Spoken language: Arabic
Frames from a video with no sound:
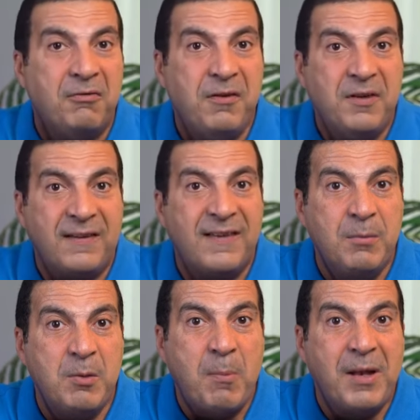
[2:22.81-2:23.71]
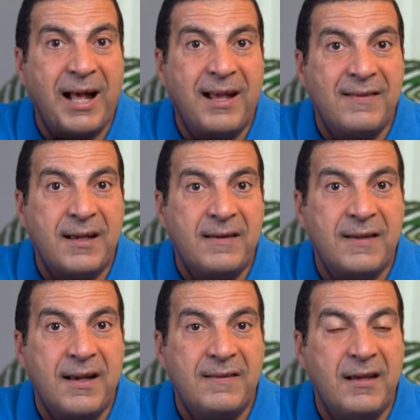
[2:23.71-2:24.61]
في في حسابي مبلغ كذا
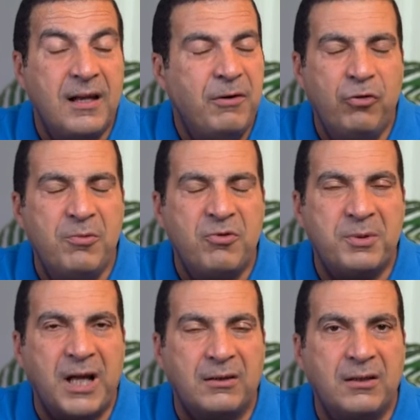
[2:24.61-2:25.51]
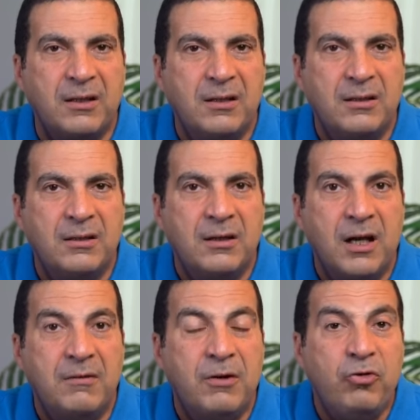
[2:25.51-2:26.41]
كذا كذا الفلوس دي مش بتاعتي
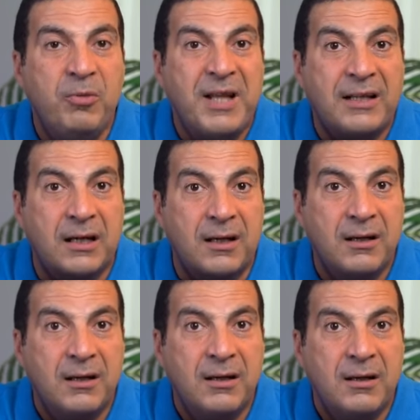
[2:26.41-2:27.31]
الفلوس دي بتاعتك